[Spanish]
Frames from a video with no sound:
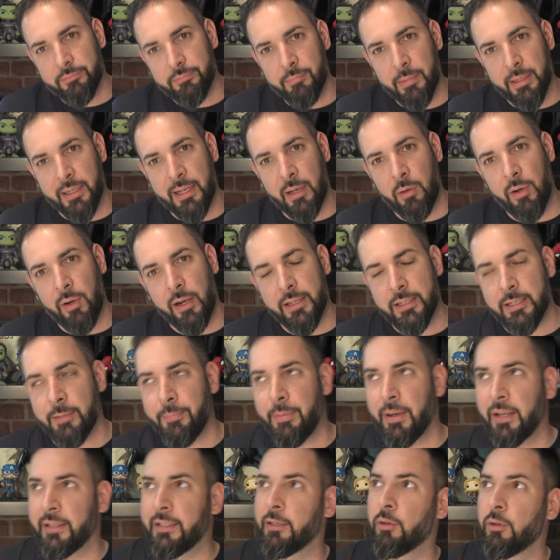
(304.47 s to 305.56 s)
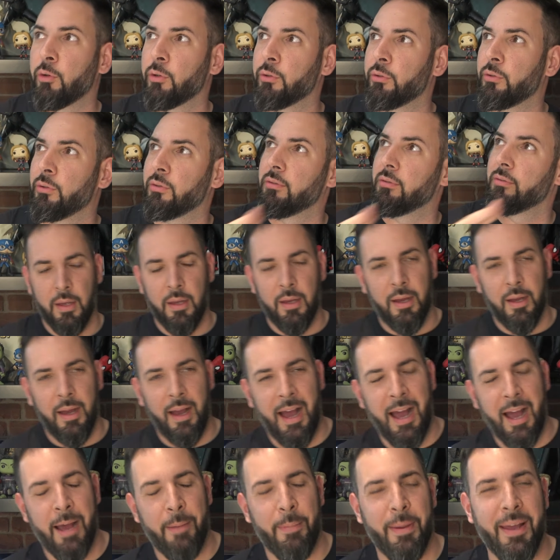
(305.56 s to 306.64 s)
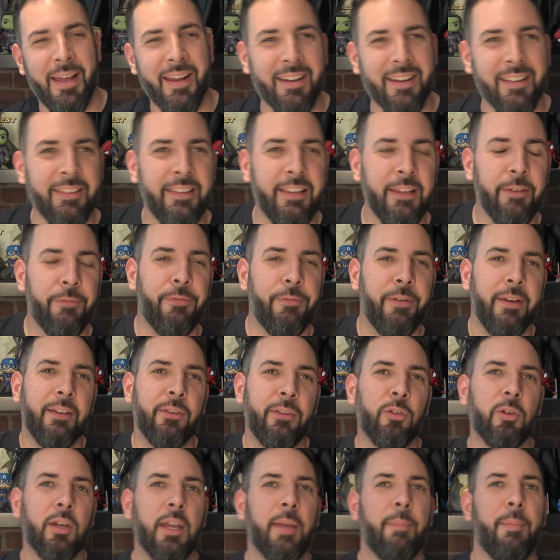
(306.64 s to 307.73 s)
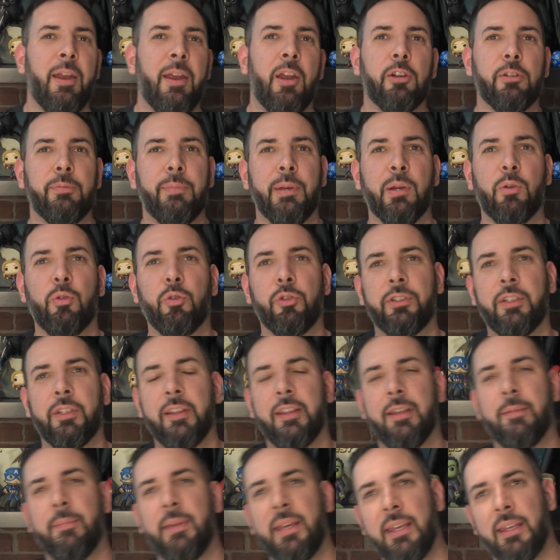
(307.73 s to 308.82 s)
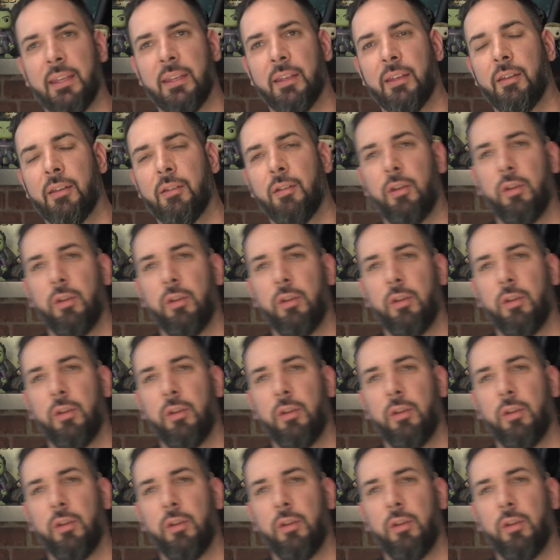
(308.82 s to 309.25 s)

Me cago en la leche, espérate, corto. A ver, defecto que menos me guste de mí.